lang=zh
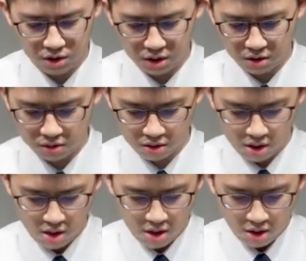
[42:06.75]
然后
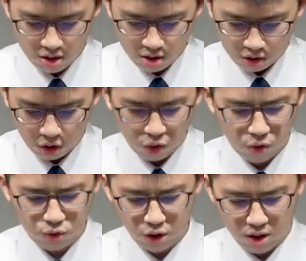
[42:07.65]
够
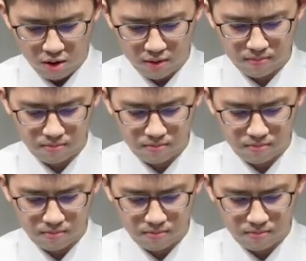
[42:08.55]
用就好了。